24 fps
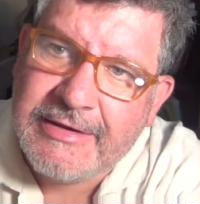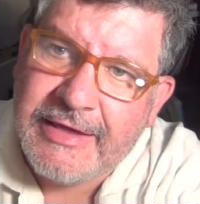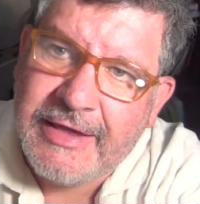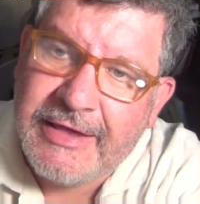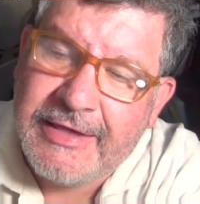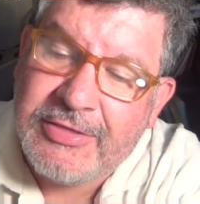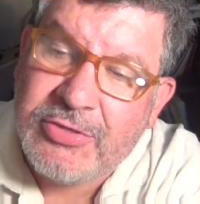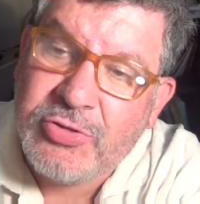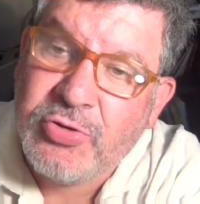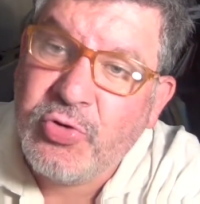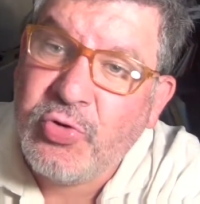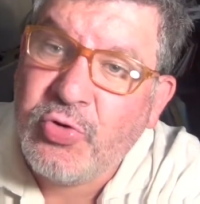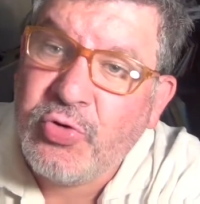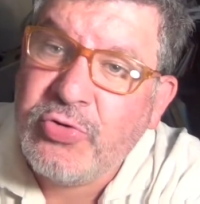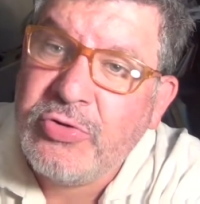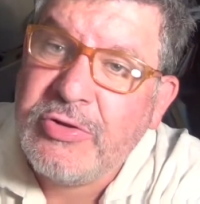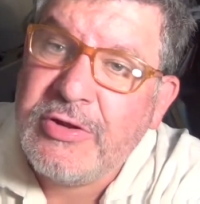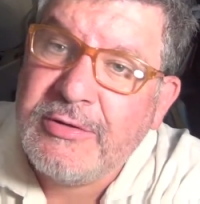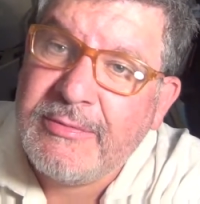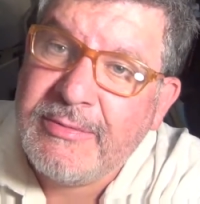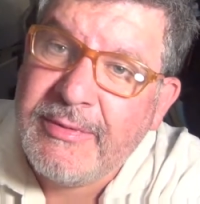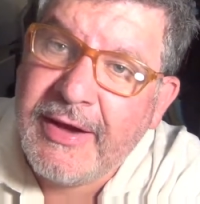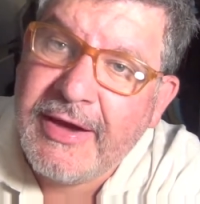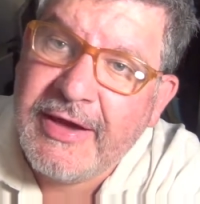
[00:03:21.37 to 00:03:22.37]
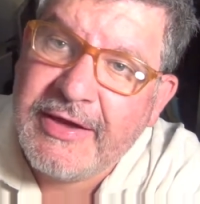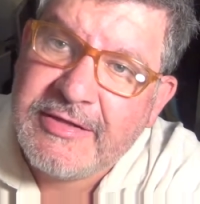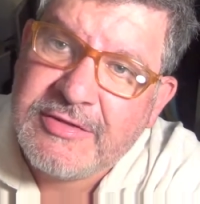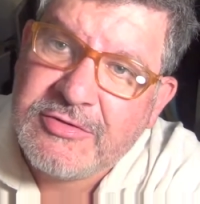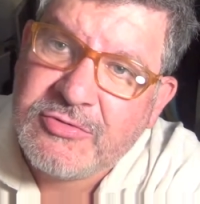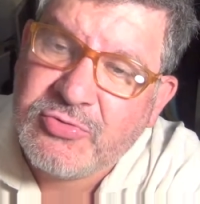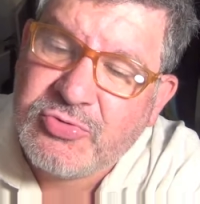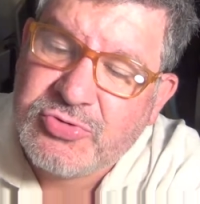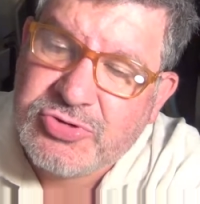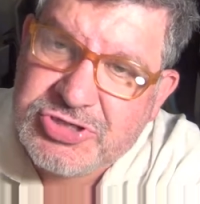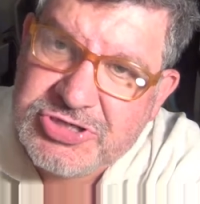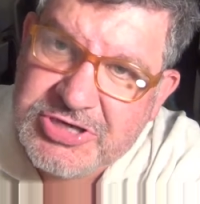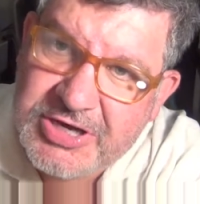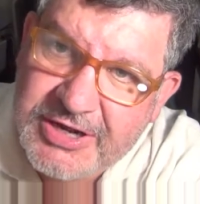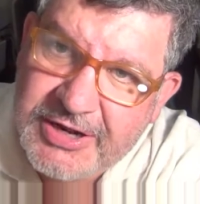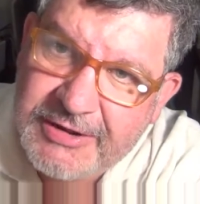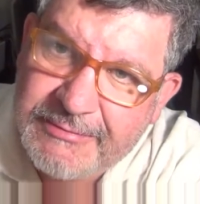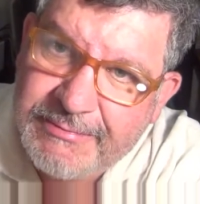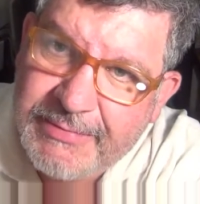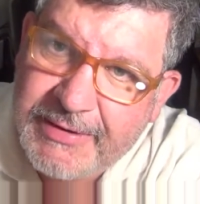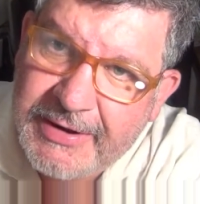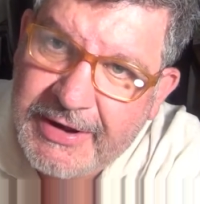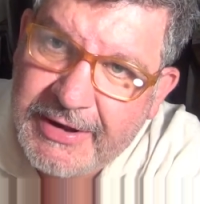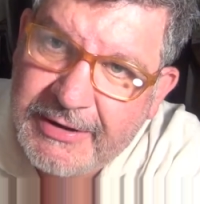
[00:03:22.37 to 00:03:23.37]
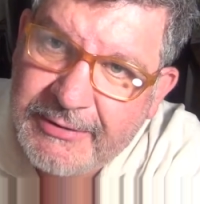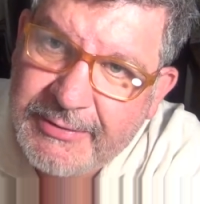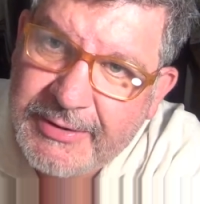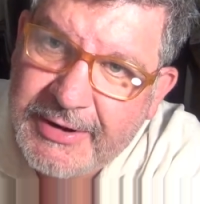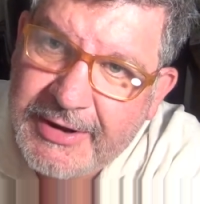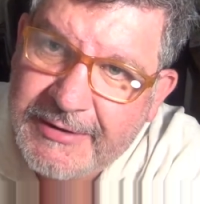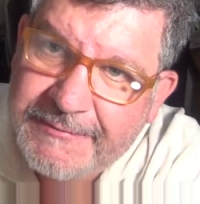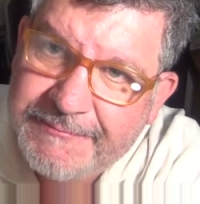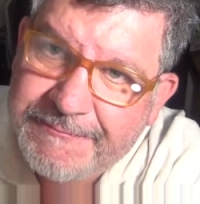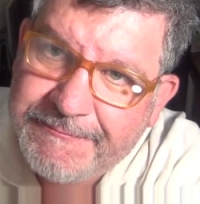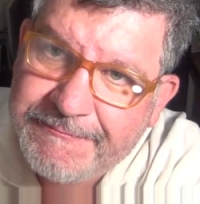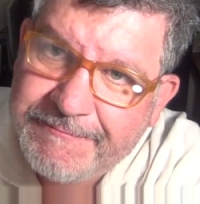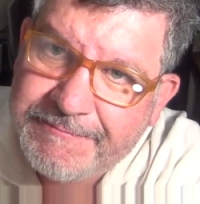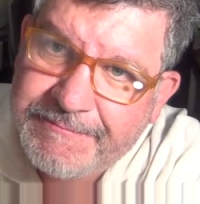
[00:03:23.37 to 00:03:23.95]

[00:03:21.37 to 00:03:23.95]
en donde va a escuchar la palabra.